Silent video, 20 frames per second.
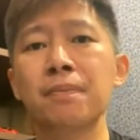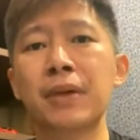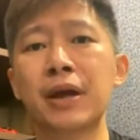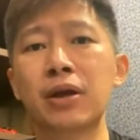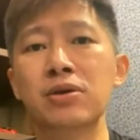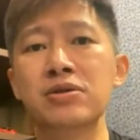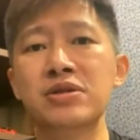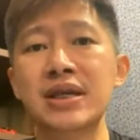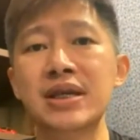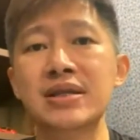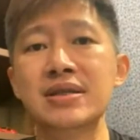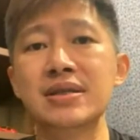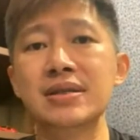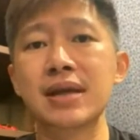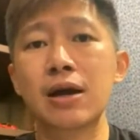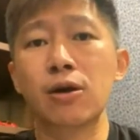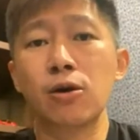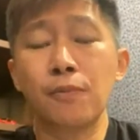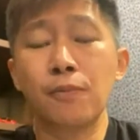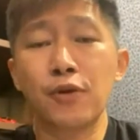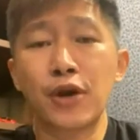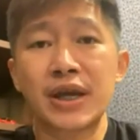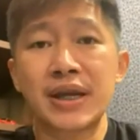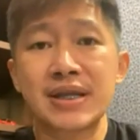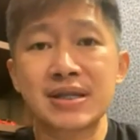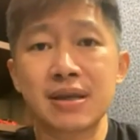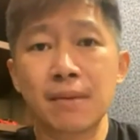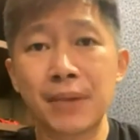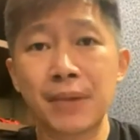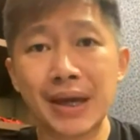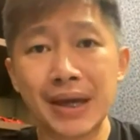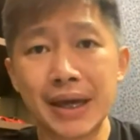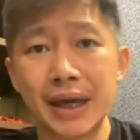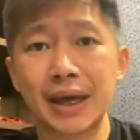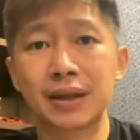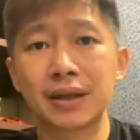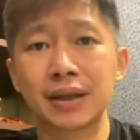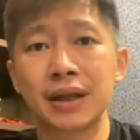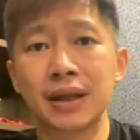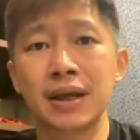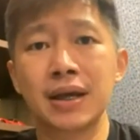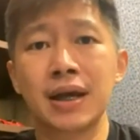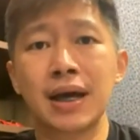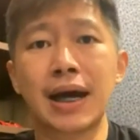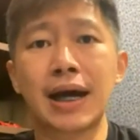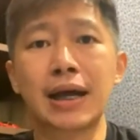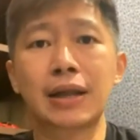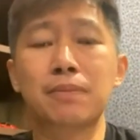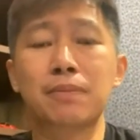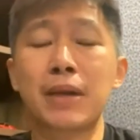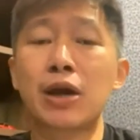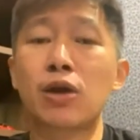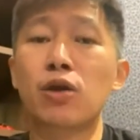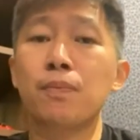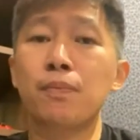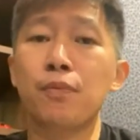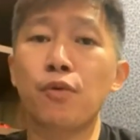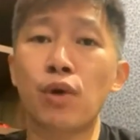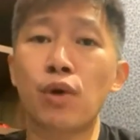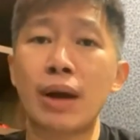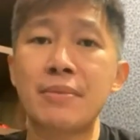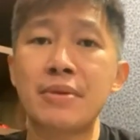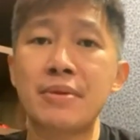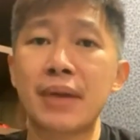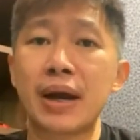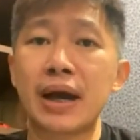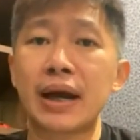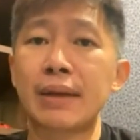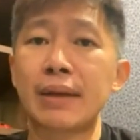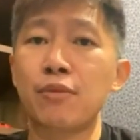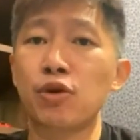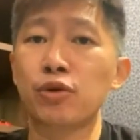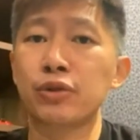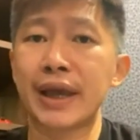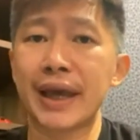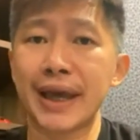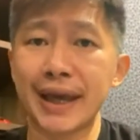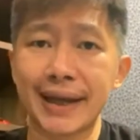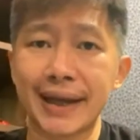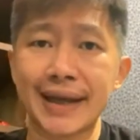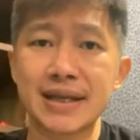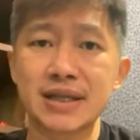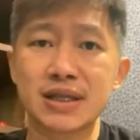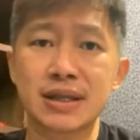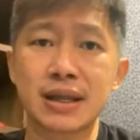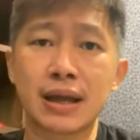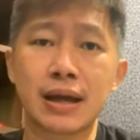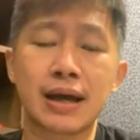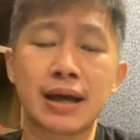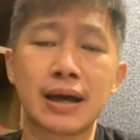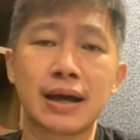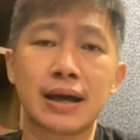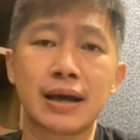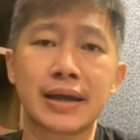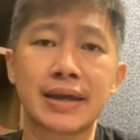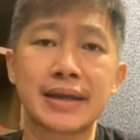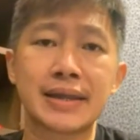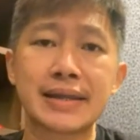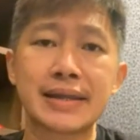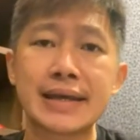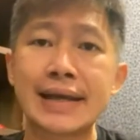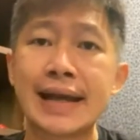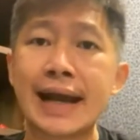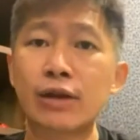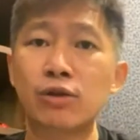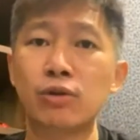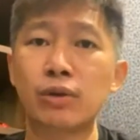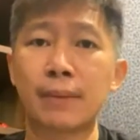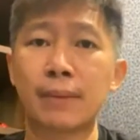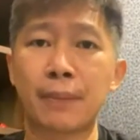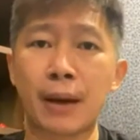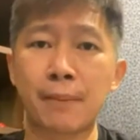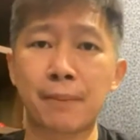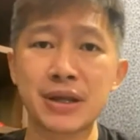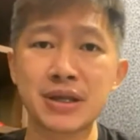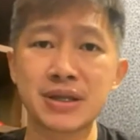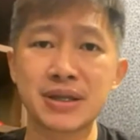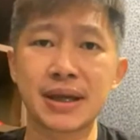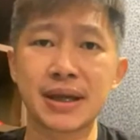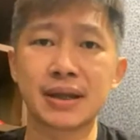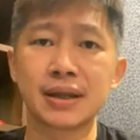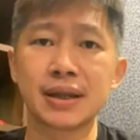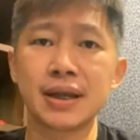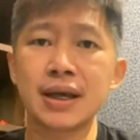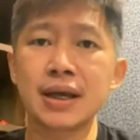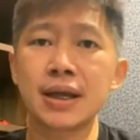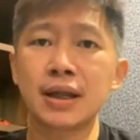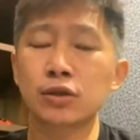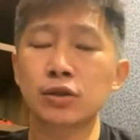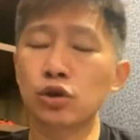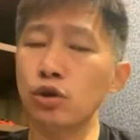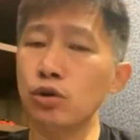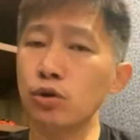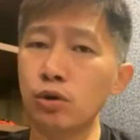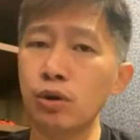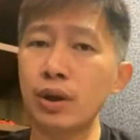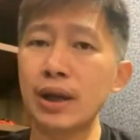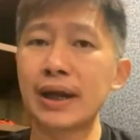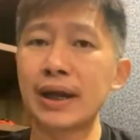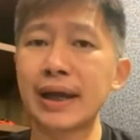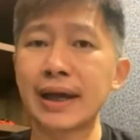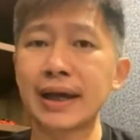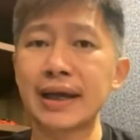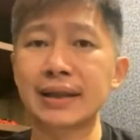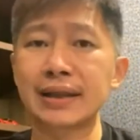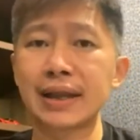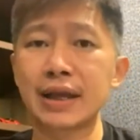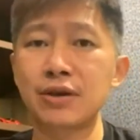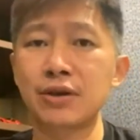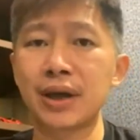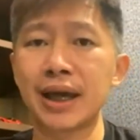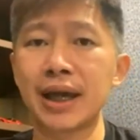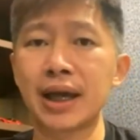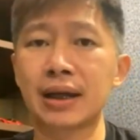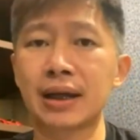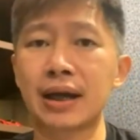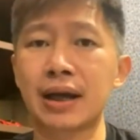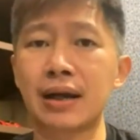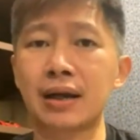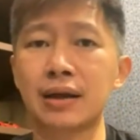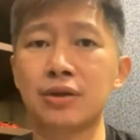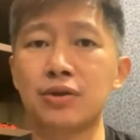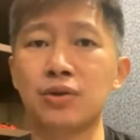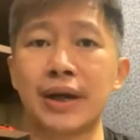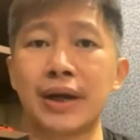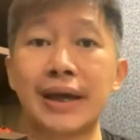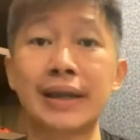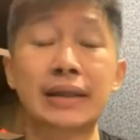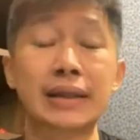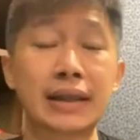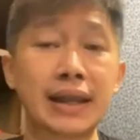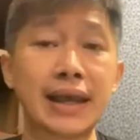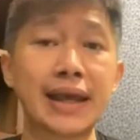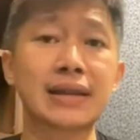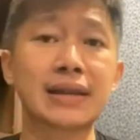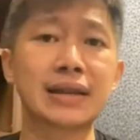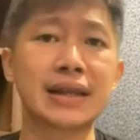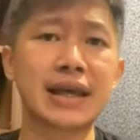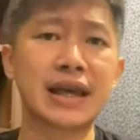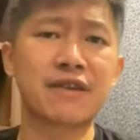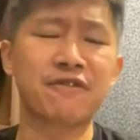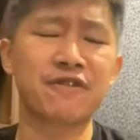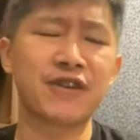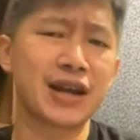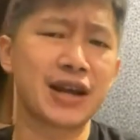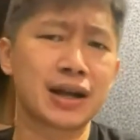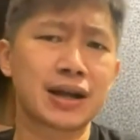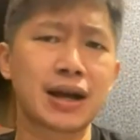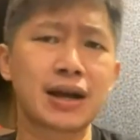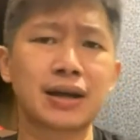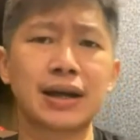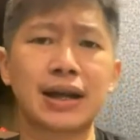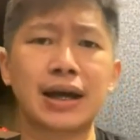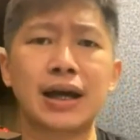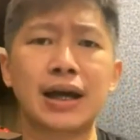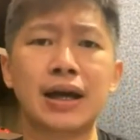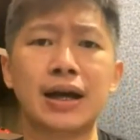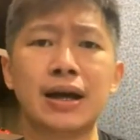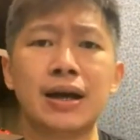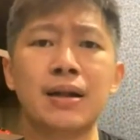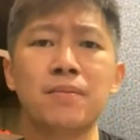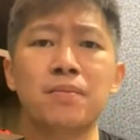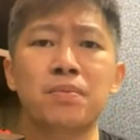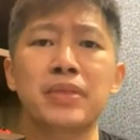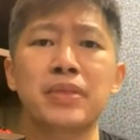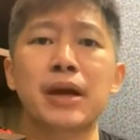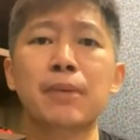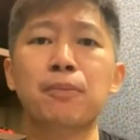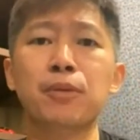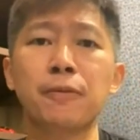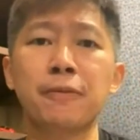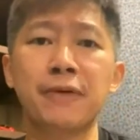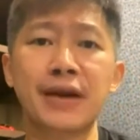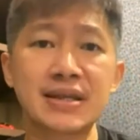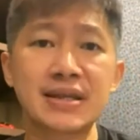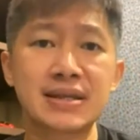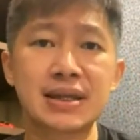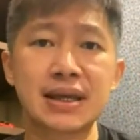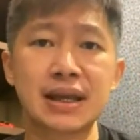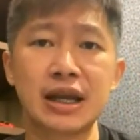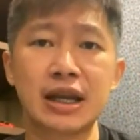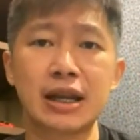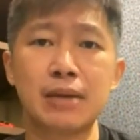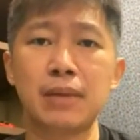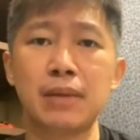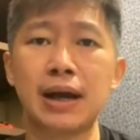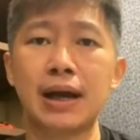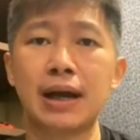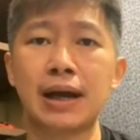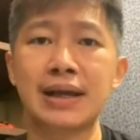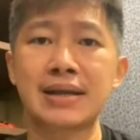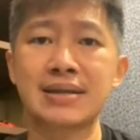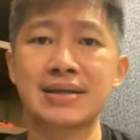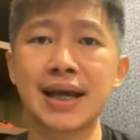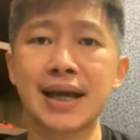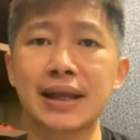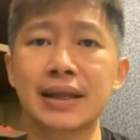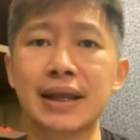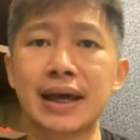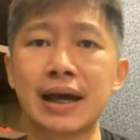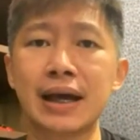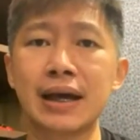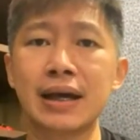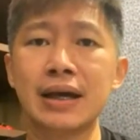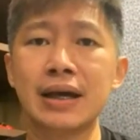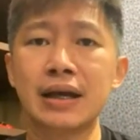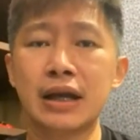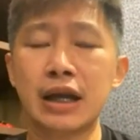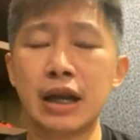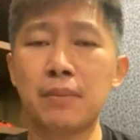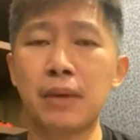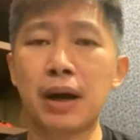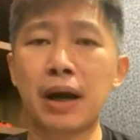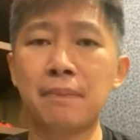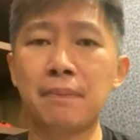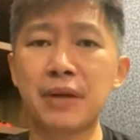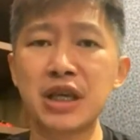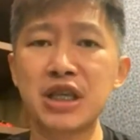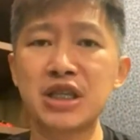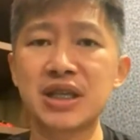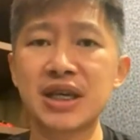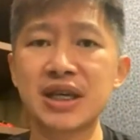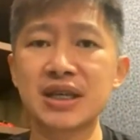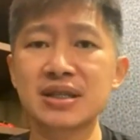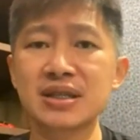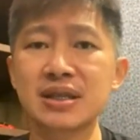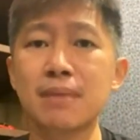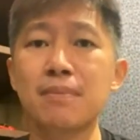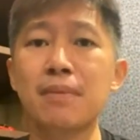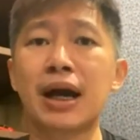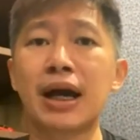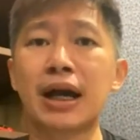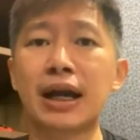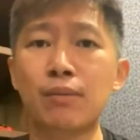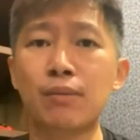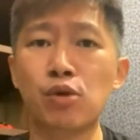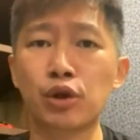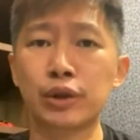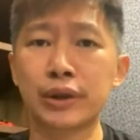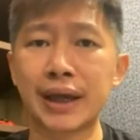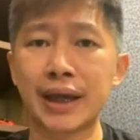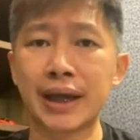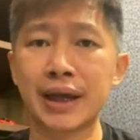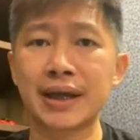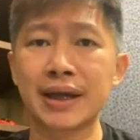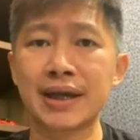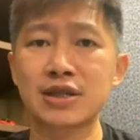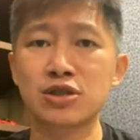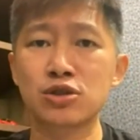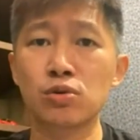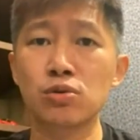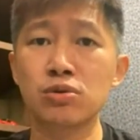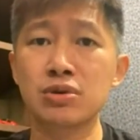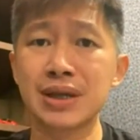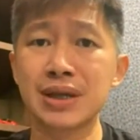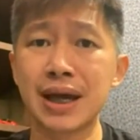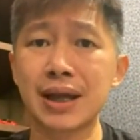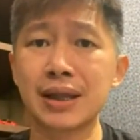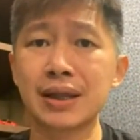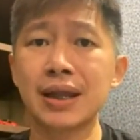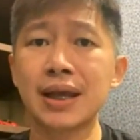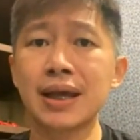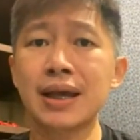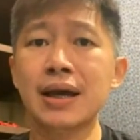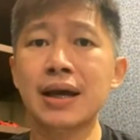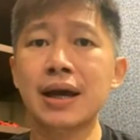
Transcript: Pero since ako po ay nasa Benguet, at meron po kami mga remote areas na hindi ganong napapansin. Doon ko lang nakita yung LCAC, yung NTF LCAC na nag-provide sila ng mga kalsada, ng mga bridges sa mga remote areas kung saan